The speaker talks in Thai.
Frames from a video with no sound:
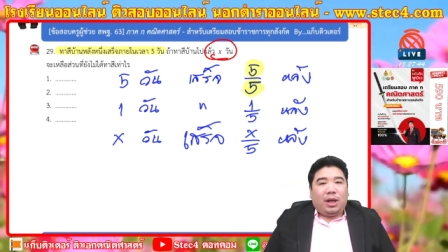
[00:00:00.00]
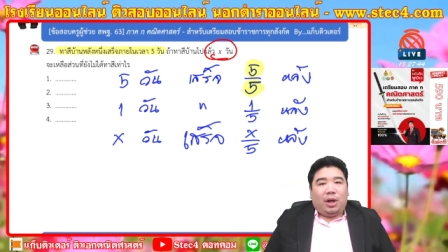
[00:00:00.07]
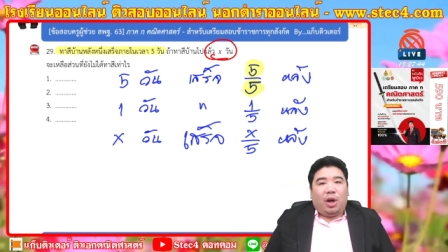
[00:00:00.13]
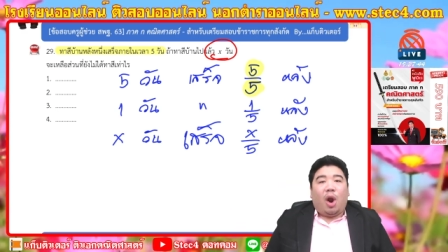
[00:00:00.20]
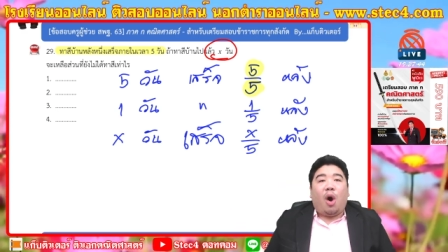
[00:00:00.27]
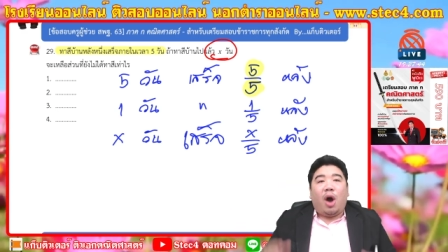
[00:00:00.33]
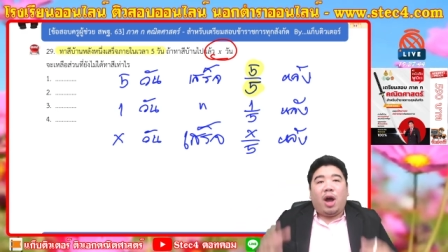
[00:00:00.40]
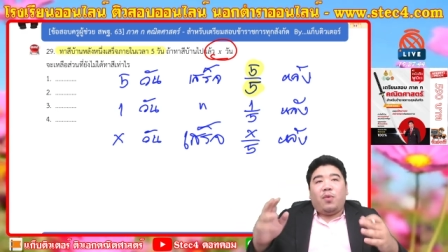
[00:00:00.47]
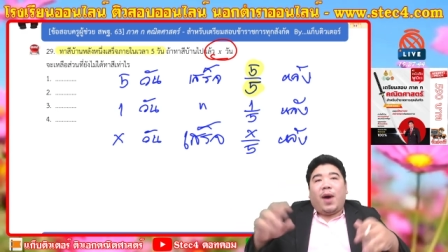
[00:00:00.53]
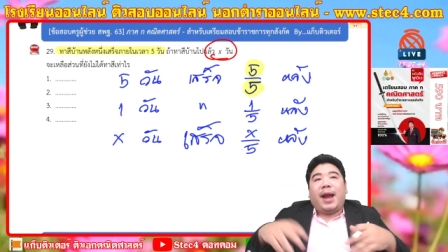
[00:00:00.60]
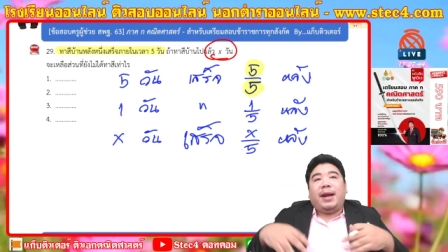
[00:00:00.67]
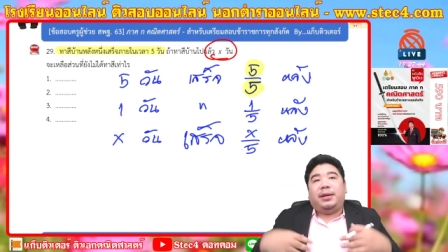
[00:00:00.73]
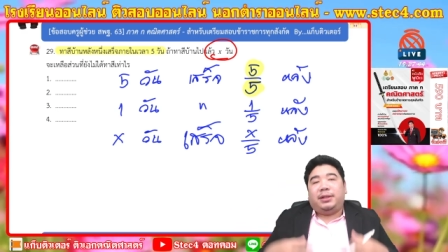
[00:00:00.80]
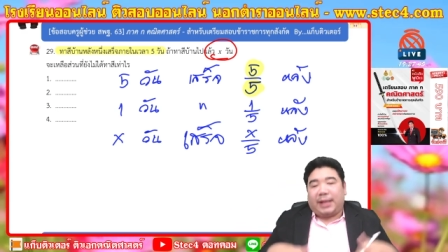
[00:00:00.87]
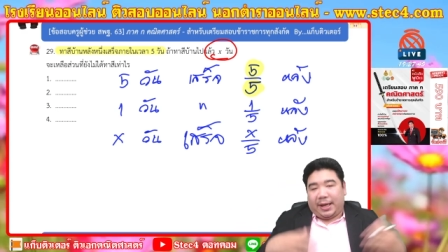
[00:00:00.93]
ร้อยวั
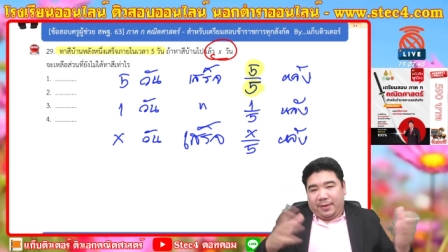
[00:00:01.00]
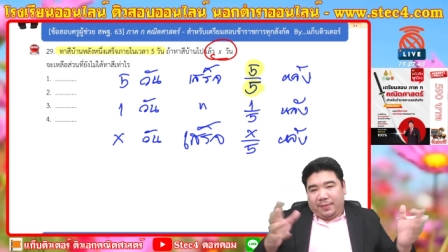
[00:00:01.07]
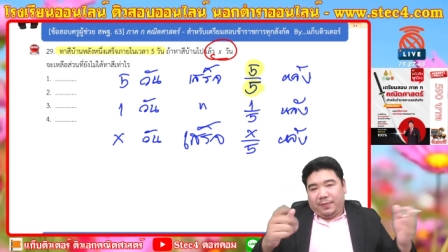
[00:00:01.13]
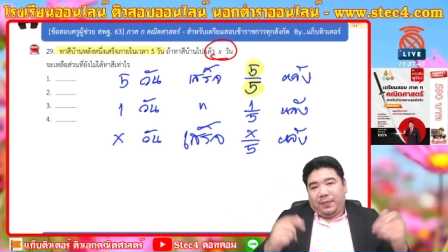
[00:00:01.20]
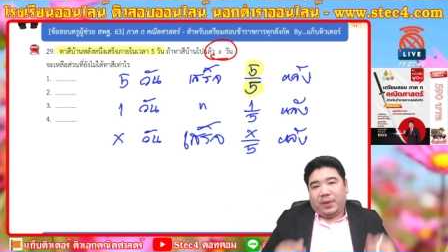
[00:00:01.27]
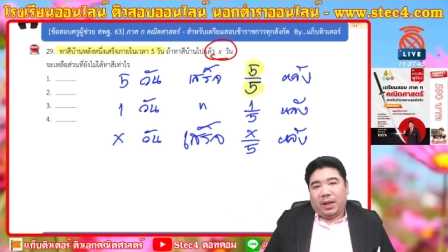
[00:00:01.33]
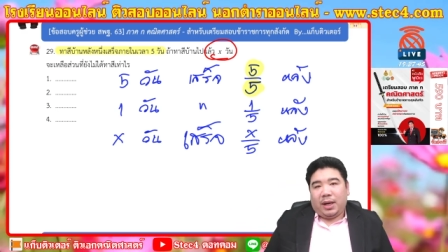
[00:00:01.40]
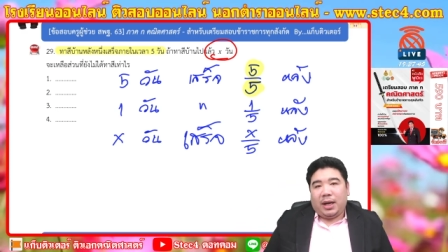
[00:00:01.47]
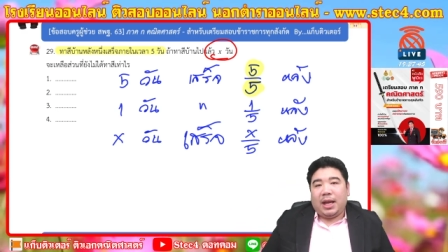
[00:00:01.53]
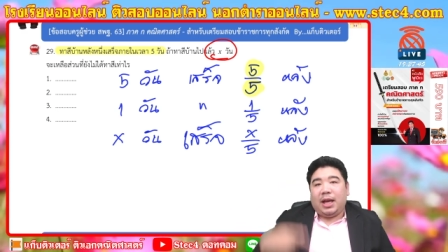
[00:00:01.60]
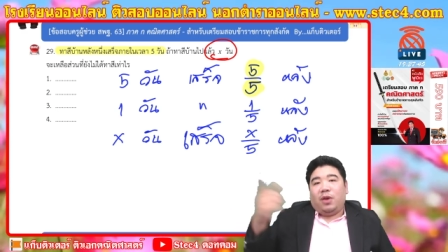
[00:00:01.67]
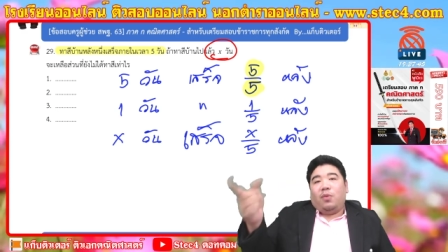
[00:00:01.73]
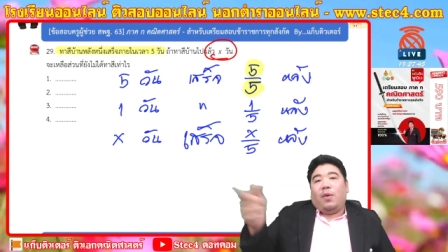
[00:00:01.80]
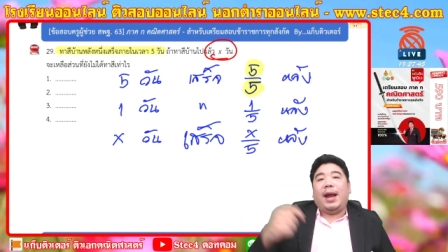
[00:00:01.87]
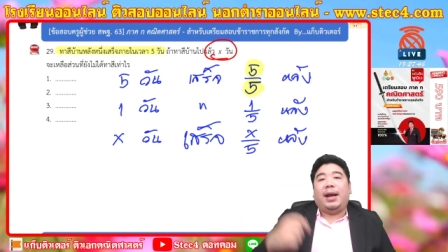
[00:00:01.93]
นเสร็จหนึ่ง
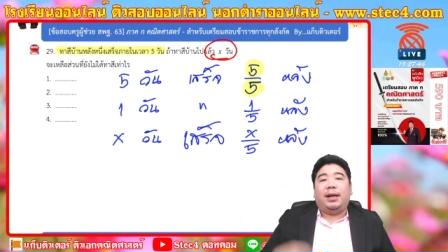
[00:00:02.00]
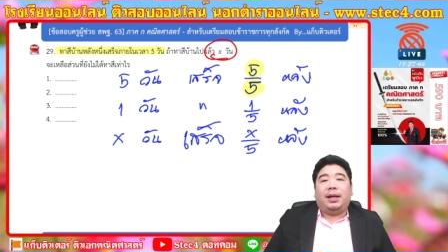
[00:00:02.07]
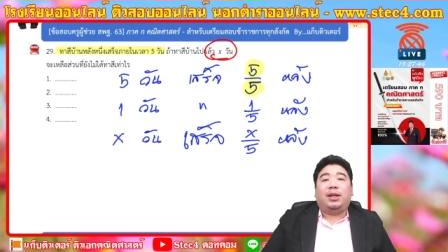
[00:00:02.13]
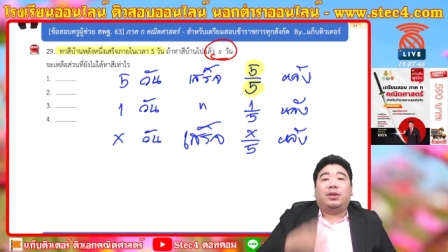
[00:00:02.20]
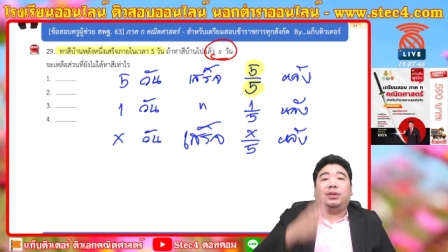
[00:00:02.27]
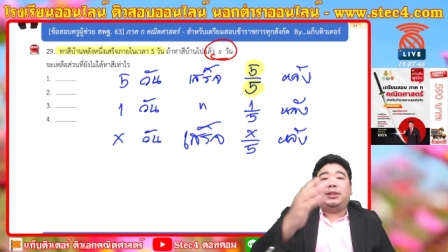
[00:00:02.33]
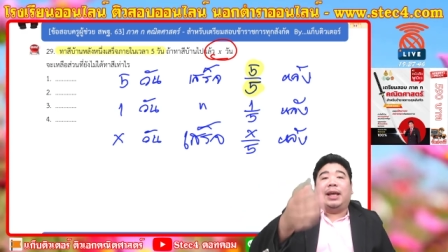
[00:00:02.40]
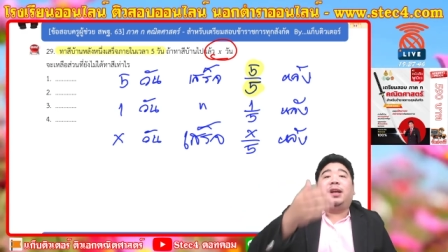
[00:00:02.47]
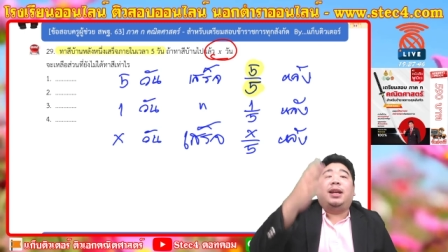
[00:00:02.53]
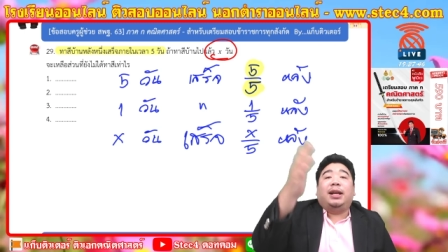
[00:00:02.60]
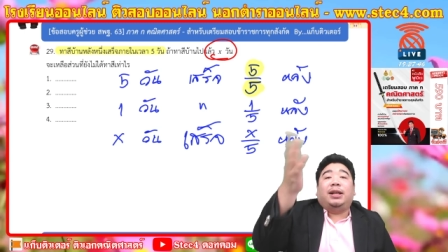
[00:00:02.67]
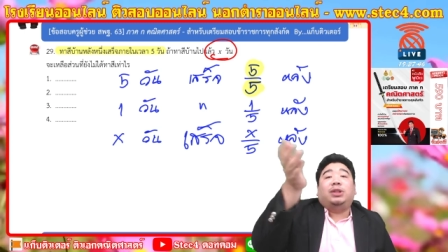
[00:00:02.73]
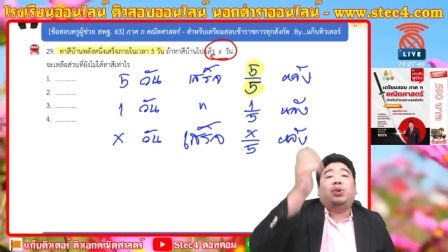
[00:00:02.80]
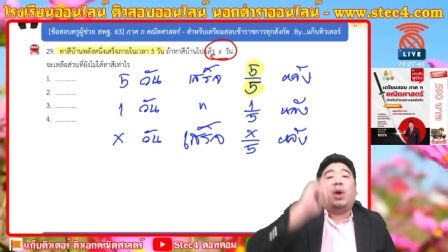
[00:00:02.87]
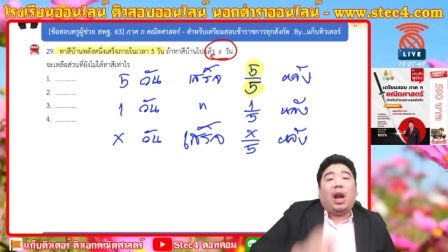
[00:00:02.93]
วันก็ต้องเสร็จหนึ่
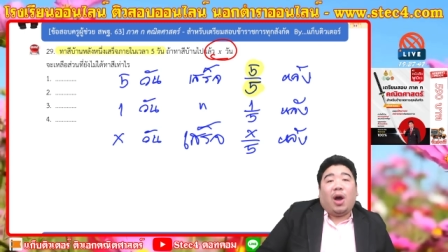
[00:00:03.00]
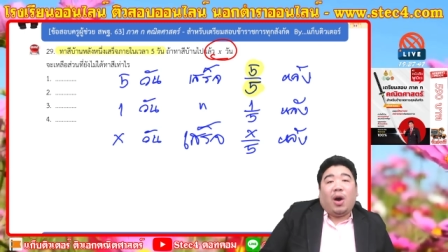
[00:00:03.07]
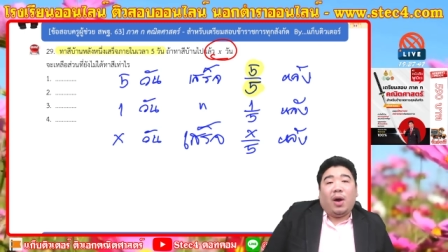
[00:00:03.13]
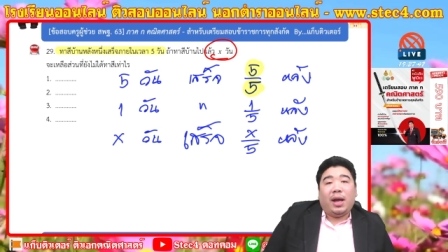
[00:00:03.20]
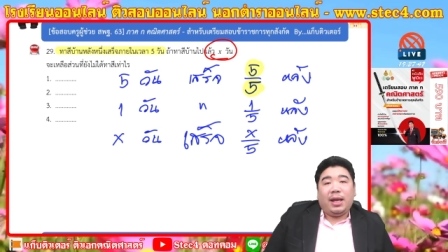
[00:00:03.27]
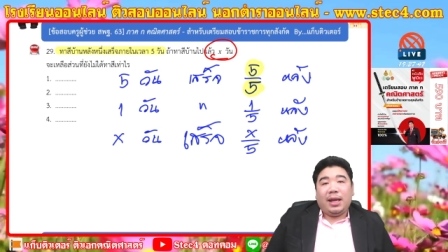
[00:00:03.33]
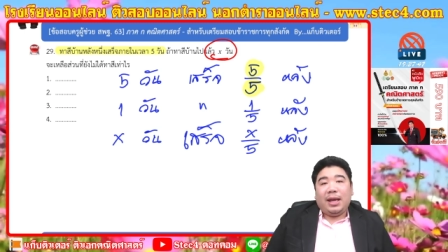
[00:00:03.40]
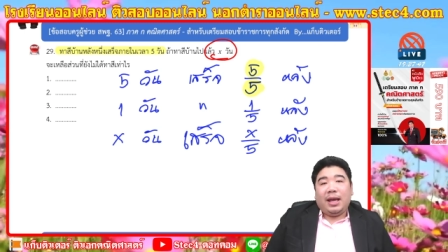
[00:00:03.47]
งส่วนร้อย